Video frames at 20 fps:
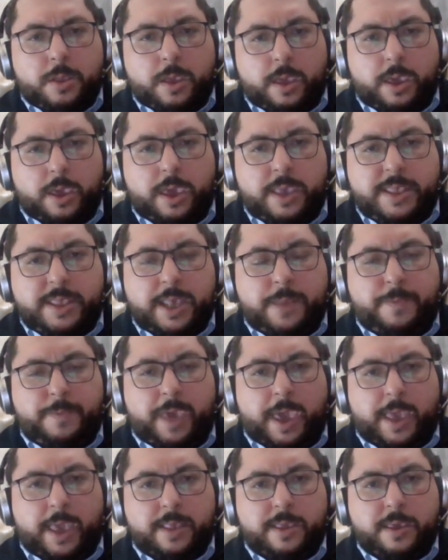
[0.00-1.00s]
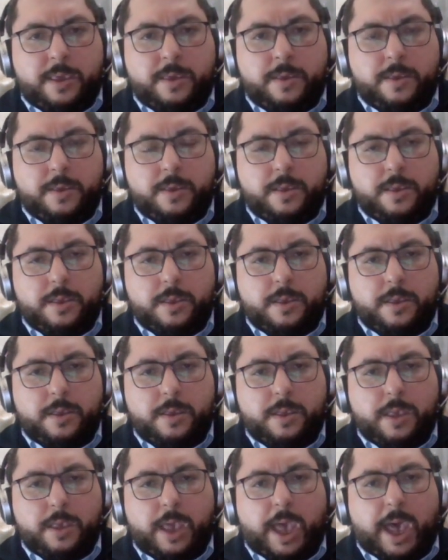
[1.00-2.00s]
Interviene
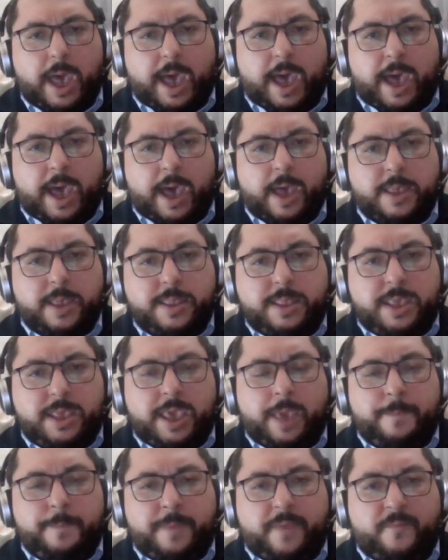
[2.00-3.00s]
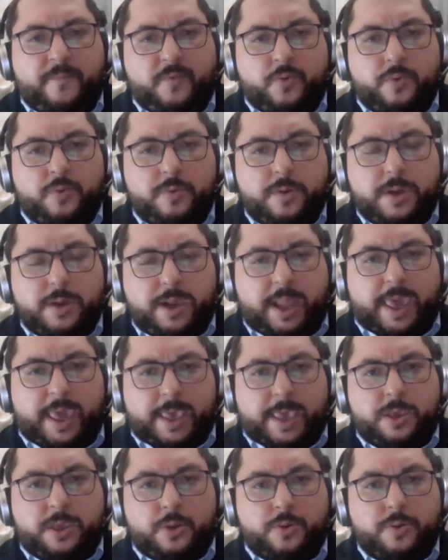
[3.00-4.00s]
a TMV
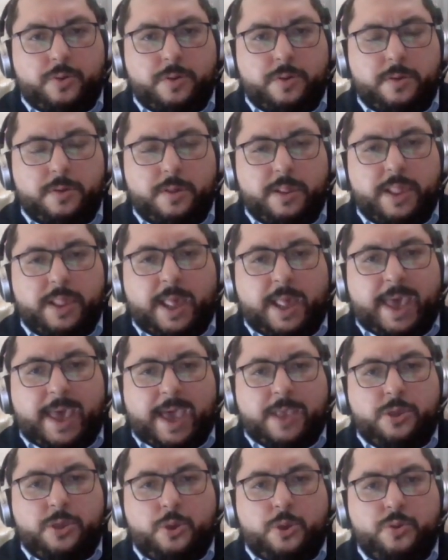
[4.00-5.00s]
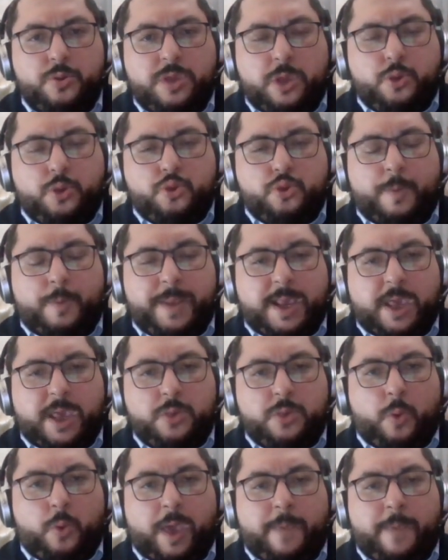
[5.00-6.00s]
Radio, la radio di tutto il mercato
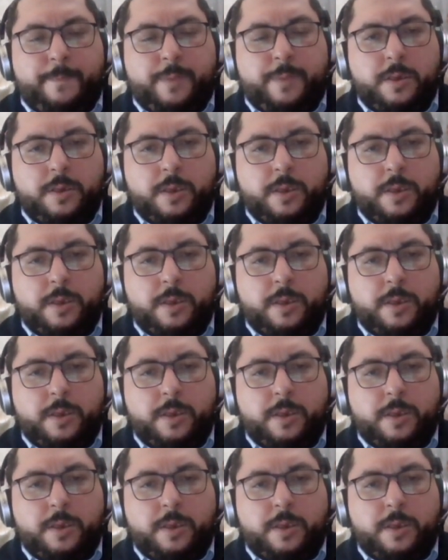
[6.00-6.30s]
web,